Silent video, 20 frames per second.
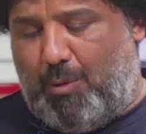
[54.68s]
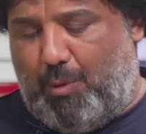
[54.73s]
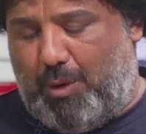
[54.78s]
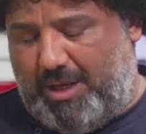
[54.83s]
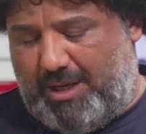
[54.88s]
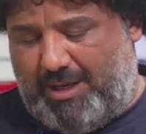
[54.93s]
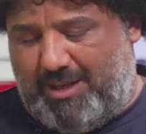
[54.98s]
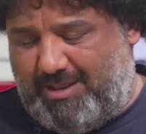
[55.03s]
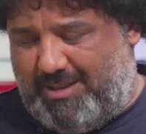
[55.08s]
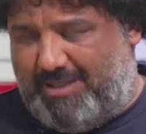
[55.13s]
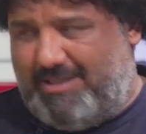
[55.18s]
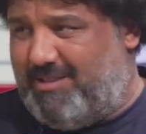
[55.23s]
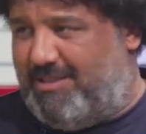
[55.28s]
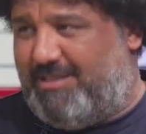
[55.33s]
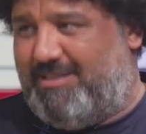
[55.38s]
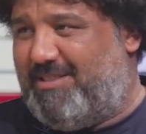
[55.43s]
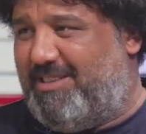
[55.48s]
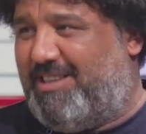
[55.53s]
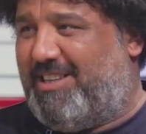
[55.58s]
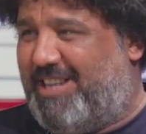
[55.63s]

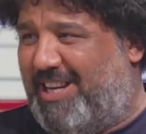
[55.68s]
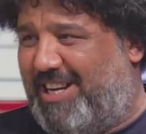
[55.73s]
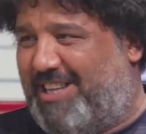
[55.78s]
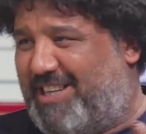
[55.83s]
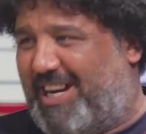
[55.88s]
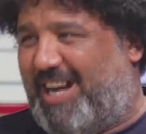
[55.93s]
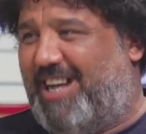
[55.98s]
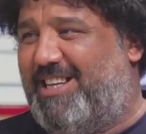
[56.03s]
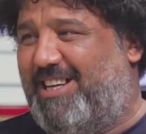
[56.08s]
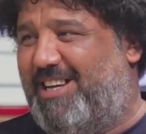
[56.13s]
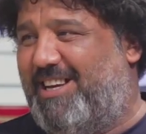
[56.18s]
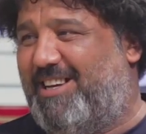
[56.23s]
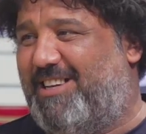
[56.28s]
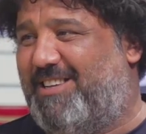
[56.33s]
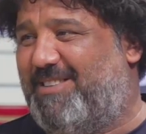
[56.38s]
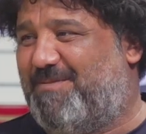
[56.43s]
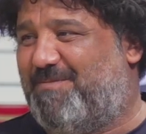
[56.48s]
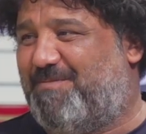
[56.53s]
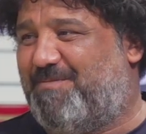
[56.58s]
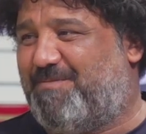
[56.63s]
قلت عليه
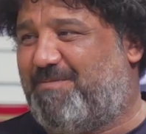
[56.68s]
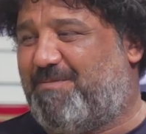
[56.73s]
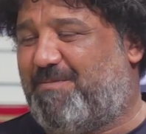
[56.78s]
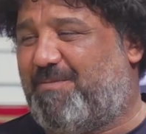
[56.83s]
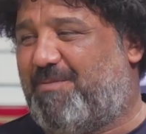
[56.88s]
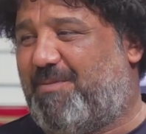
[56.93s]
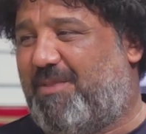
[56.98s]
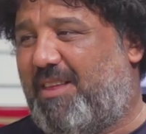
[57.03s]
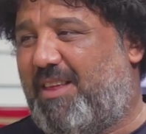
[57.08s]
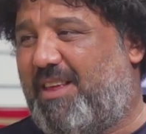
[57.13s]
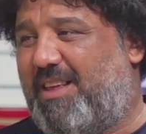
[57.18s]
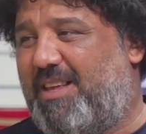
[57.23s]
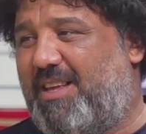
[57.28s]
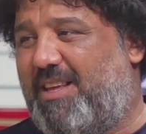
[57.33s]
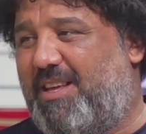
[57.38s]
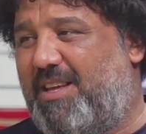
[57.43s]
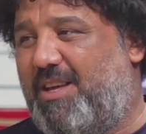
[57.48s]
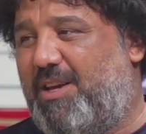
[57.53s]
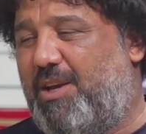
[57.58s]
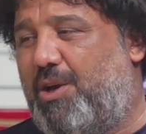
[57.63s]
والغيره
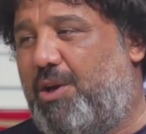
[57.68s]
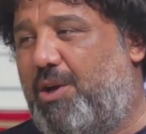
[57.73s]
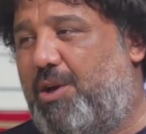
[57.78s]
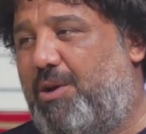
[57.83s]
والمرض